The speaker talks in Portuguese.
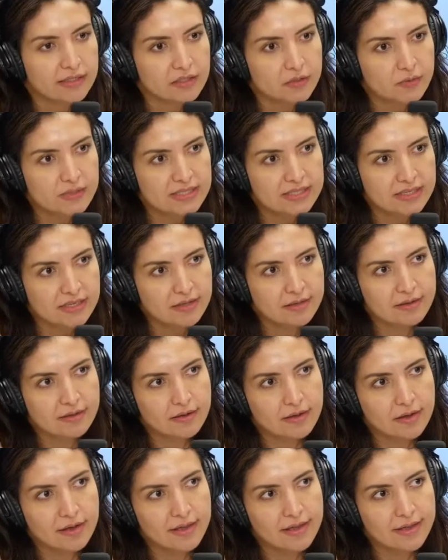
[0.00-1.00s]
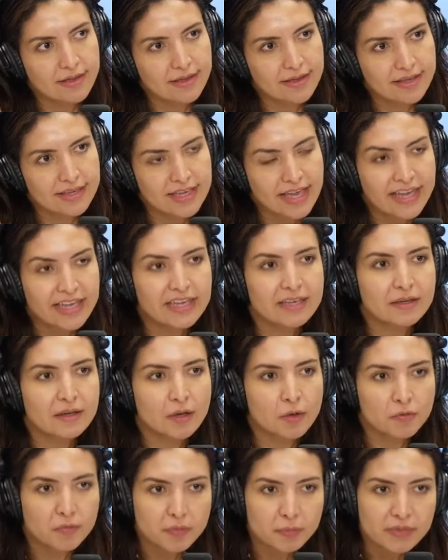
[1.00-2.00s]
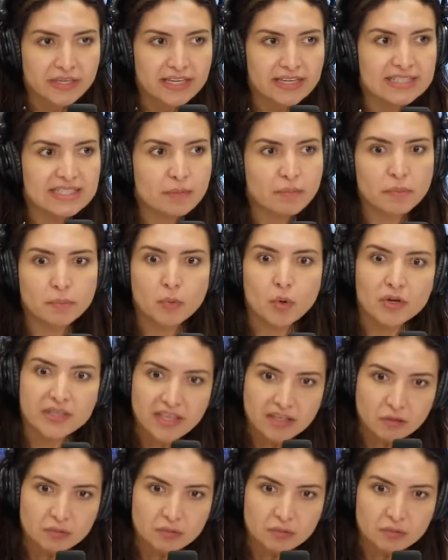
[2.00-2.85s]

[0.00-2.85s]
Então, assim, e aí eu fui querer saber por que,